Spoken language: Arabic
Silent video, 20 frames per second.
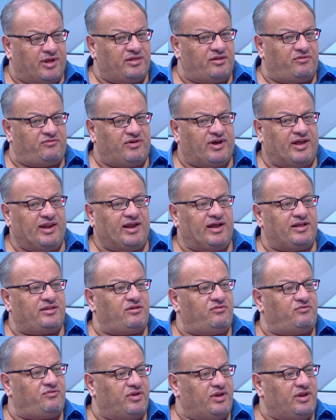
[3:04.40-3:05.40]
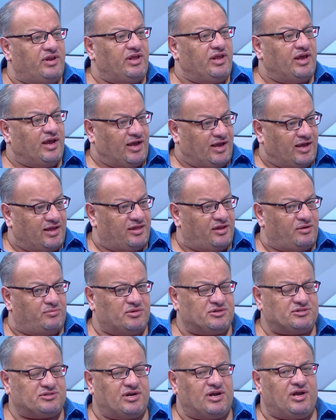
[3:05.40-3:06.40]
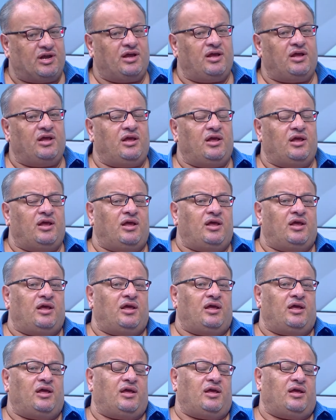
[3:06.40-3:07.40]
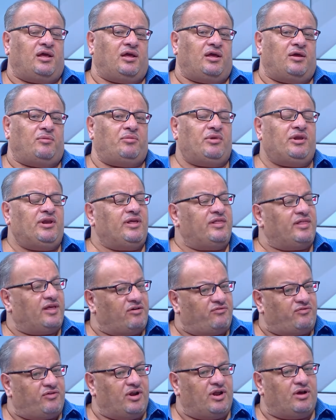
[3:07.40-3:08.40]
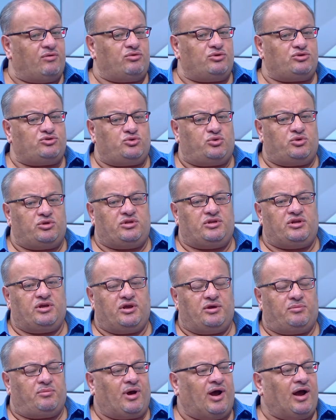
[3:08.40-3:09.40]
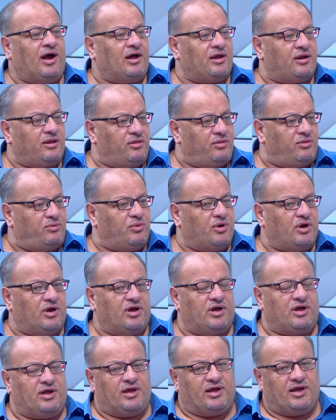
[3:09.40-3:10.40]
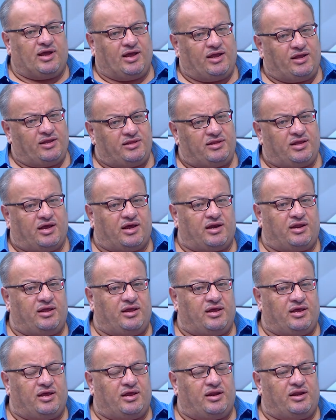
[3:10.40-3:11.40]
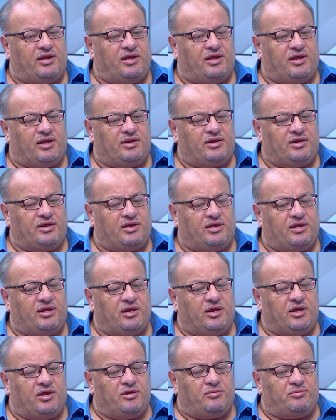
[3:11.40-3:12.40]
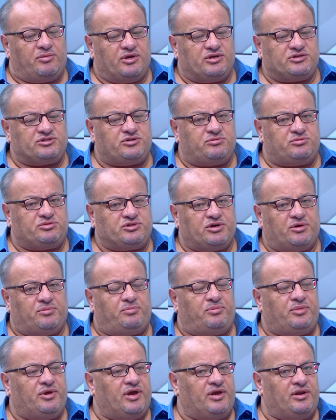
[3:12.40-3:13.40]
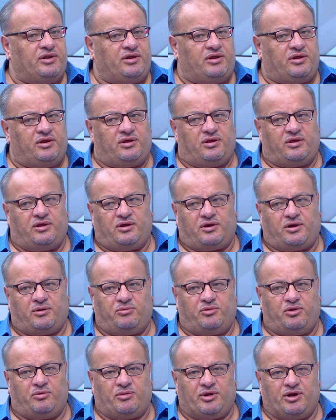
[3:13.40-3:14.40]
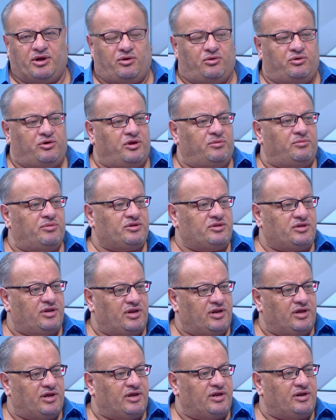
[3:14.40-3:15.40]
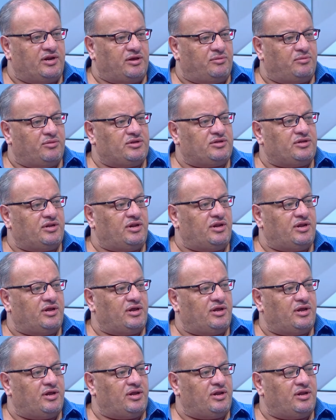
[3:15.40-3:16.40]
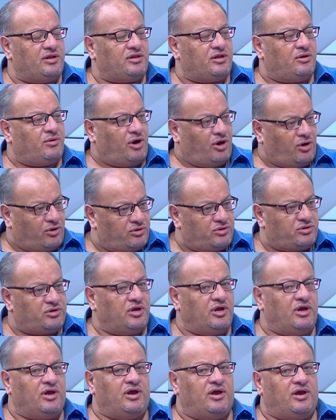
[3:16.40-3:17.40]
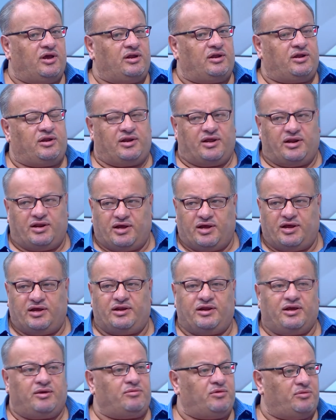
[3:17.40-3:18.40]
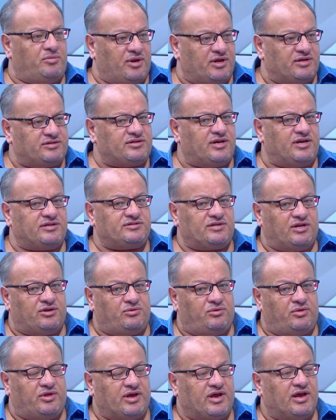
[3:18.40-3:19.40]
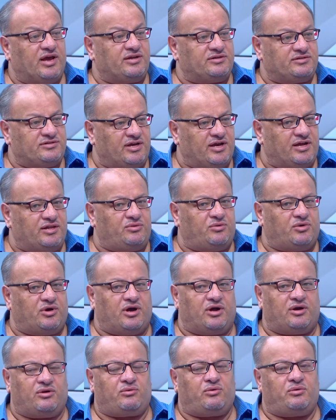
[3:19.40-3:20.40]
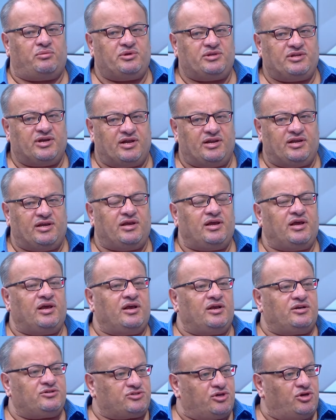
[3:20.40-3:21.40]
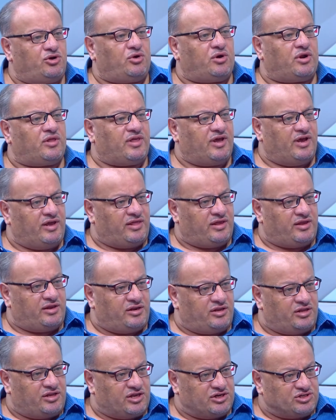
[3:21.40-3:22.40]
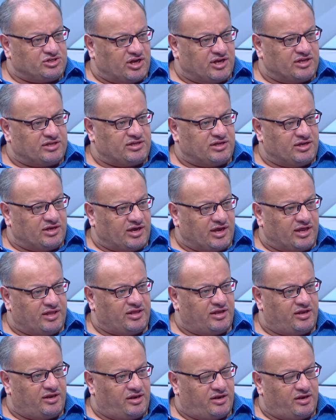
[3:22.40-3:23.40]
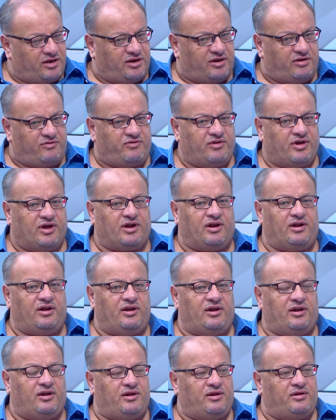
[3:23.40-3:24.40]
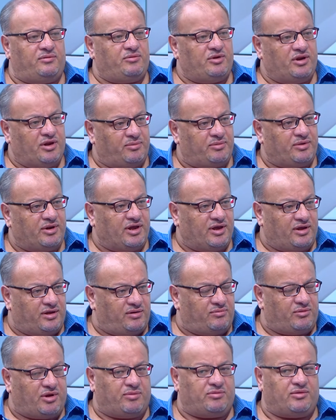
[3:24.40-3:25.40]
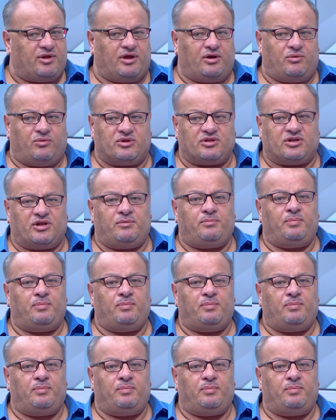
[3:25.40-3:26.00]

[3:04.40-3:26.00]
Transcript: الفعاليات الفنيه على هذا المسرح آه، بالاضافه لوجود معارض وهي الدار هي يعني باسم شاب يعني ربنا منحه نعمه نعمه التوحد نعم. يعني احنا هاي نعمه بالاساس لانه ذكاء زياده وخارق وبالتالي سيعرض ايضا انتاجات هذه الفئه من ابناء من ابناء الوطن.